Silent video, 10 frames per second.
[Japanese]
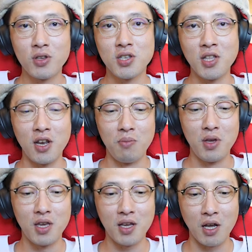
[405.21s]
うすでに
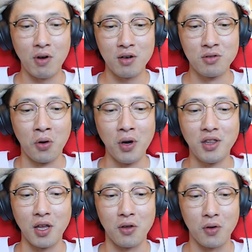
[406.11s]
右側動
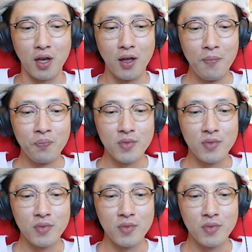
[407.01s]
いてるよね。